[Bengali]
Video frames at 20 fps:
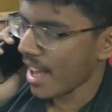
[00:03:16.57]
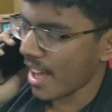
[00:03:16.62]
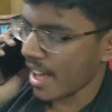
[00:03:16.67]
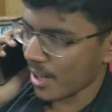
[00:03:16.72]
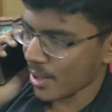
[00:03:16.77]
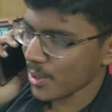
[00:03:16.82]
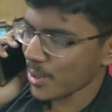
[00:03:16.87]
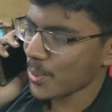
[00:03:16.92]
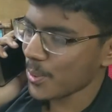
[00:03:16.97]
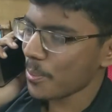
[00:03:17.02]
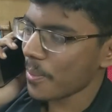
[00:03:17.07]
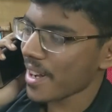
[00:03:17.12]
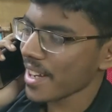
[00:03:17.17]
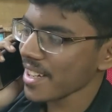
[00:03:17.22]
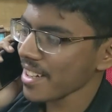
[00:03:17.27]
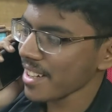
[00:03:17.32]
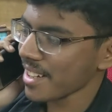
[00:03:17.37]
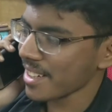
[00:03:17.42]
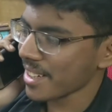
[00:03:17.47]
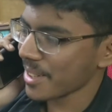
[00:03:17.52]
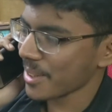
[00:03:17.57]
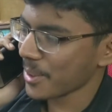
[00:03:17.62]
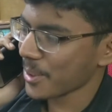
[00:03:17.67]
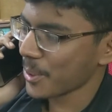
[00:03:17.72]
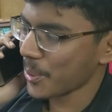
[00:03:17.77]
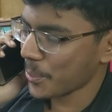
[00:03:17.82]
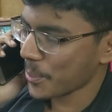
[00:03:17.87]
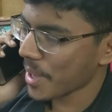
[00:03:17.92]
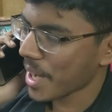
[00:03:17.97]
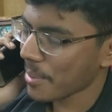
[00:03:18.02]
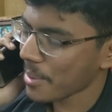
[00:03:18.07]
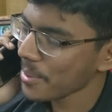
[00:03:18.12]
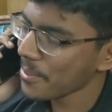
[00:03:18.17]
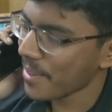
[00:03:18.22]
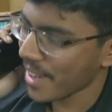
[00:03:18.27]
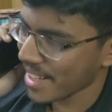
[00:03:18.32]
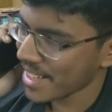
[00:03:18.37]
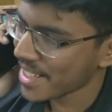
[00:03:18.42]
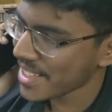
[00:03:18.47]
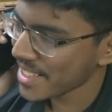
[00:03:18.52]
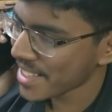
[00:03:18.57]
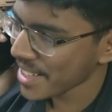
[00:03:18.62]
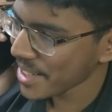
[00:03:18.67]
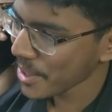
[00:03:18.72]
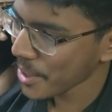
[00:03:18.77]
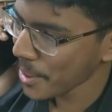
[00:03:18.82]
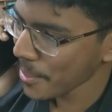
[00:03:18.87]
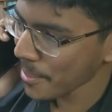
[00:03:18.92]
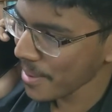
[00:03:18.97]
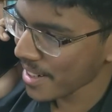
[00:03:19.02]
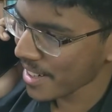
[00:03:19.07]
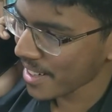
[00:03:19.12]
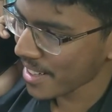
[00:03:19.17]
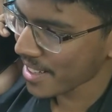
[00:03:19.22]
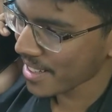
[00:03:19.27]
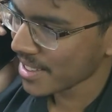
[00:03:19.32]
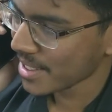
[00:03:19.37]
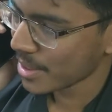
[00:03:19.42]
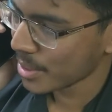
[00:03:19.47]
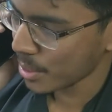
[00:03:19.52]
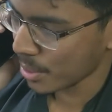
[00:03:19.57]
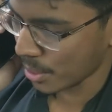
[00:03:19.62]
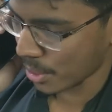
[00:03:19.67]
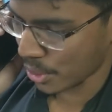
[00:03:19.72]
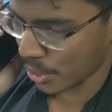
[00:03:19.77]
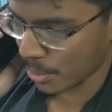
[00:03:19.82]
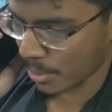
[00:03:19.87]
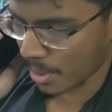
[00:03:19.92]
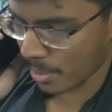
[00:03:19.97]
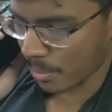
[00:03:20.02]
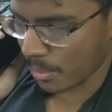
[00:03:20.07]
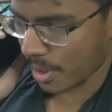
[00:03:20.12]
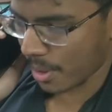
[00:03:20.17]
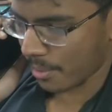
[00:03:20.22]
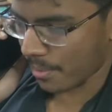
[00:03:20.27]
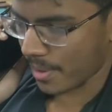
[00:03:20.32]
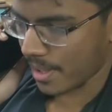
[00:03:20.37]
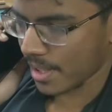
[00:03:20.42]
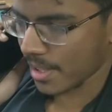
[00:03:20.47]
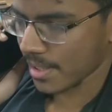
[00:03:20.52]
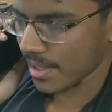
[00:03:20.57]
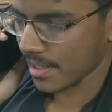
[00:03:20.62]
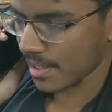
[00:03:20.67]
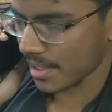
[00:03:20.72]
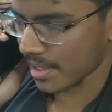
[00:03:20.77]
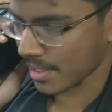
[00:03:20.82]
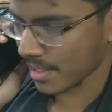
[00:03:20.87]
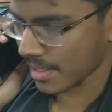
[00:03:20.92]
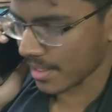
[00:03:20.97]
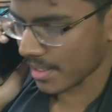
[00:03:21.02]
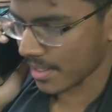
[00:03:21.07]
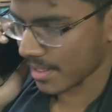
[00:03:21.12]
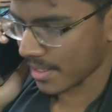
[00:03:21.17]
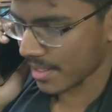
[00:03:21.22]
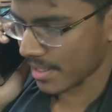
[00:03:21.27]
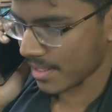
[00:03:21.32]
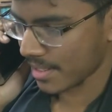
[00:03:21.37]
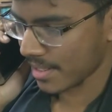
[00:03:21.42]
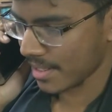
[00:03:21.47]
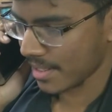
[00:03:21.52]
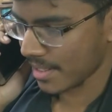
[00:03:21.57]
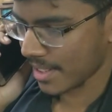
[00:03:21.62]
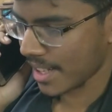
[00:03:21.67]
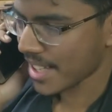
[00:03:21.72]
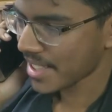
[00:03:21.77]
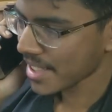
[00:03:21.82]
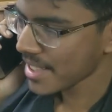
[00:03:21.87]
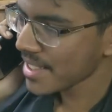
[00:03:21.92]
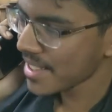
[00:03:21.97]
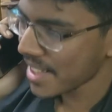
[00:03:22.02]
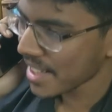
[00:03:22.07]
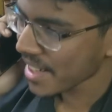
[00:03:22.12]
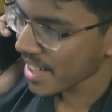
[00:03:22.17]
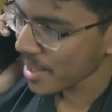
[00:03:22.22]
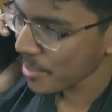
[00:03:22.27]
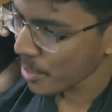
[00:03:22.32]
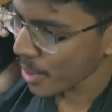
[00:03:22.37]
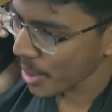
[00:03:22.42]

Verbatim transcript: হ্যালো সুমাইয়া তুমি কেমন ভ্যালেন্টাইন হবা ও তোমার বয়ফ্রেন্ড আছে আচ্ছা সেকেন্ড